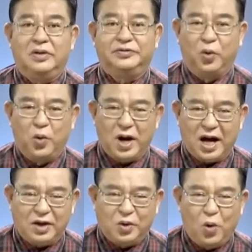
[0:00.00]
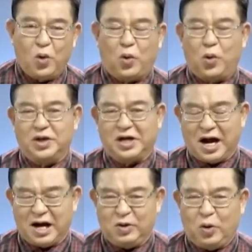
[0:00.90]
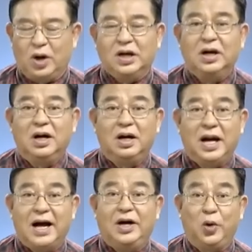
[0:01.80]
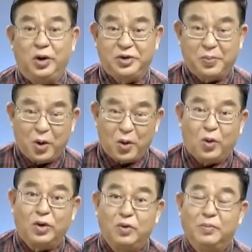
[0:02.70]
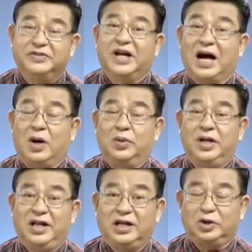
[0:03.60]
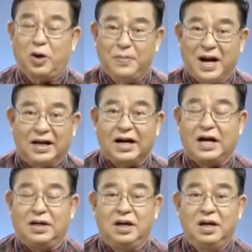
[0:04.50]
สูงอายุคนกลางคนและโดยเฉพาะคนหนุ่มสาวที่จะต้องผลักดัน